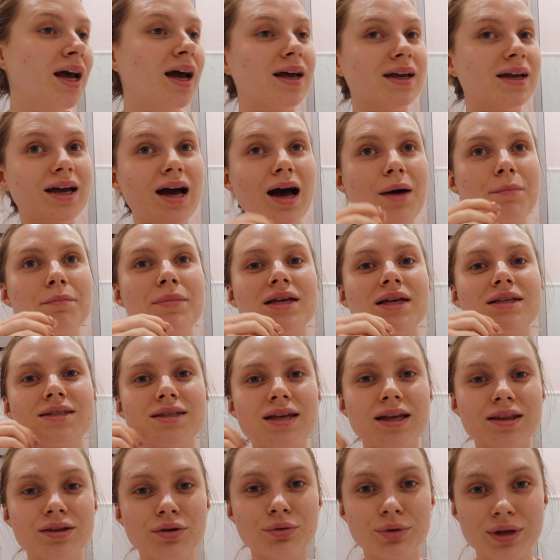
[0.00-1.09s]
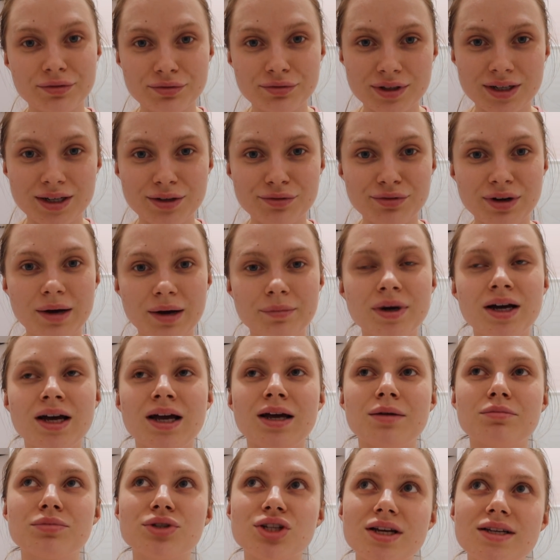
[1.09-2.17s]
ja pensetą je wyrywam,
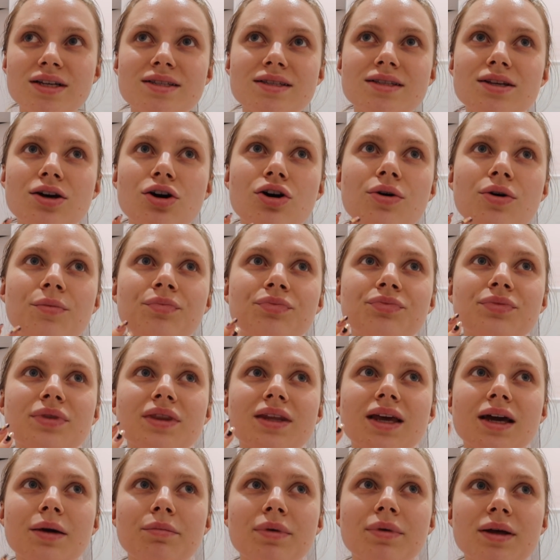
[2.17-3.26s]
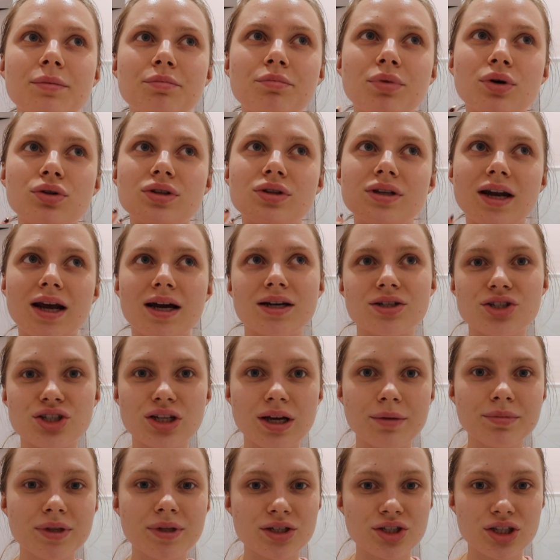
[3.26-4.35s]
przez co jakby
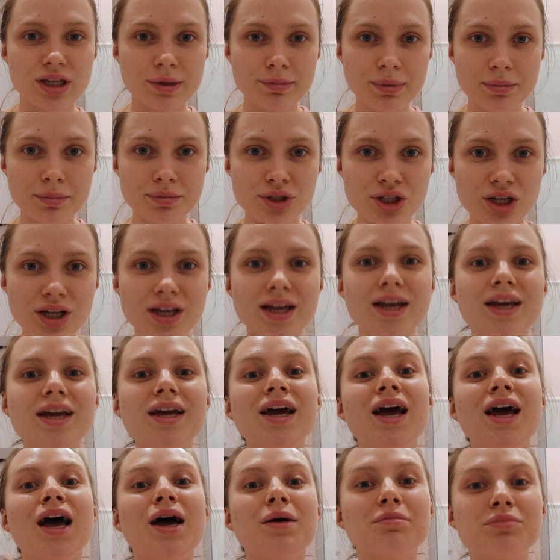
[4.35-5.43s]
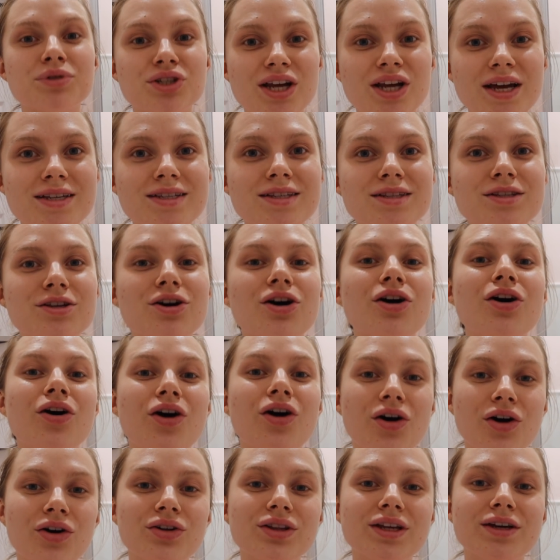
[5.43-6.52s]
podrażniam też te pieprzyki, przez co
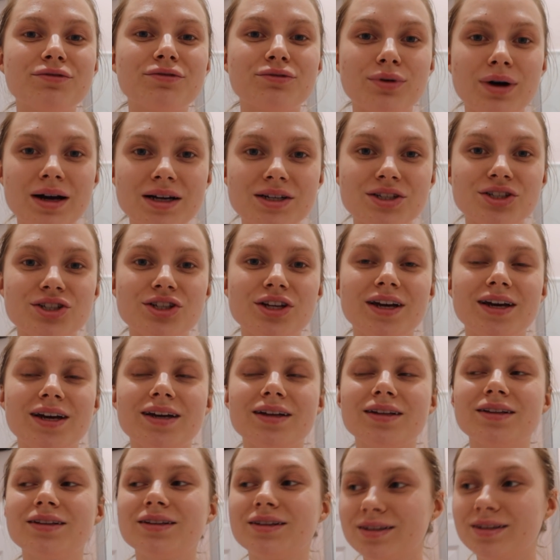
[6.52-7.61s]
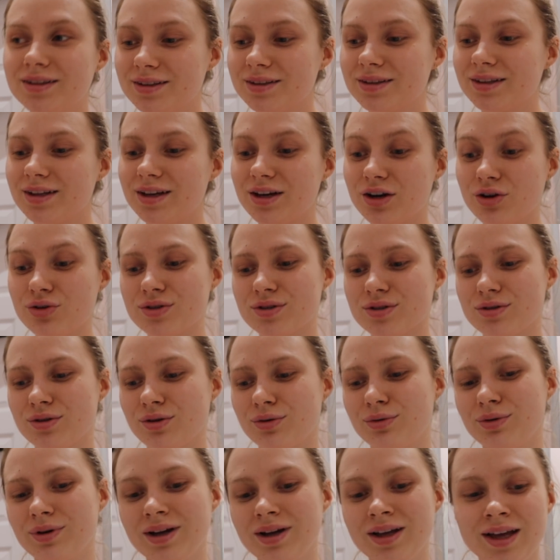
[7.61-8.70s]
one właśnie
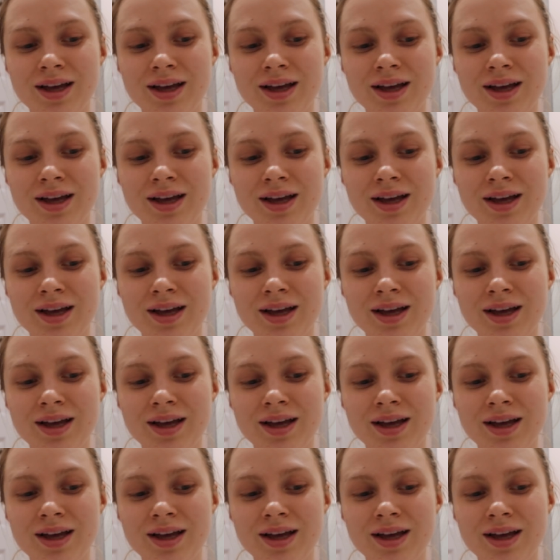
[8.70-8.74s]
rosną.